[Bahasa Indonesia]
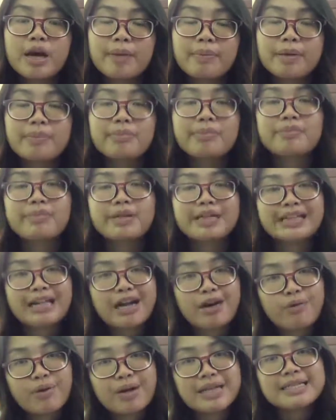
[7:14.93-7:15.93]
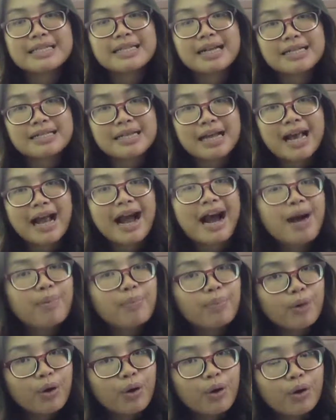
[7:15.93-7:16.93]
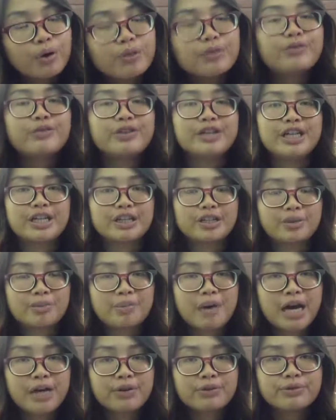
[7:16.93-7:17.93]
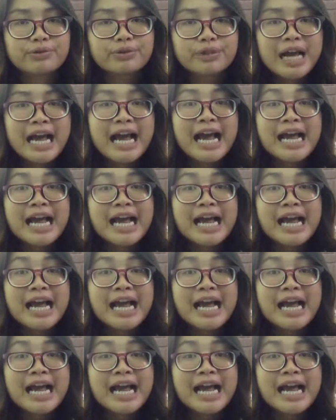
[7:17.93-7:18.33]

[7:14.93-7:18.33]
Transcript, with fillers: dapat pemberitahuan jika saya upload video terbaru